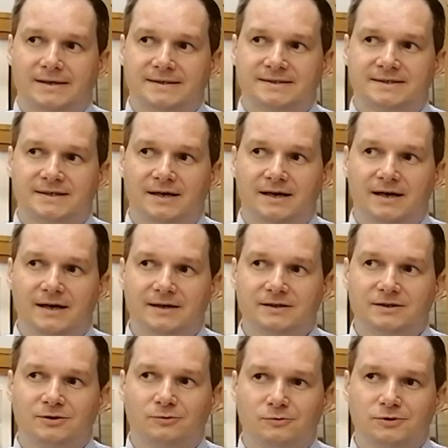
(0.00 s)

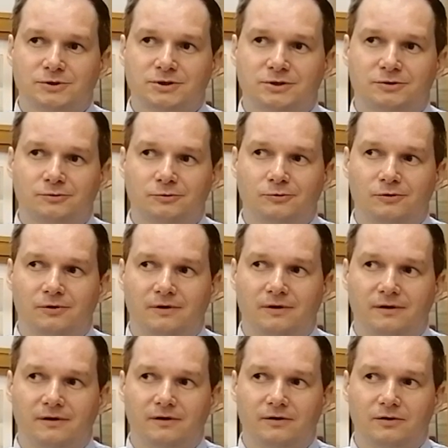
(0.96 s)
за то,
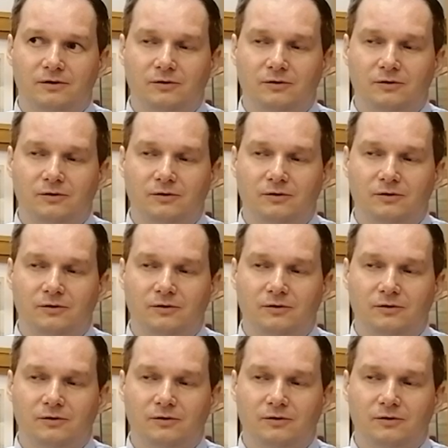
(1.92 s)
что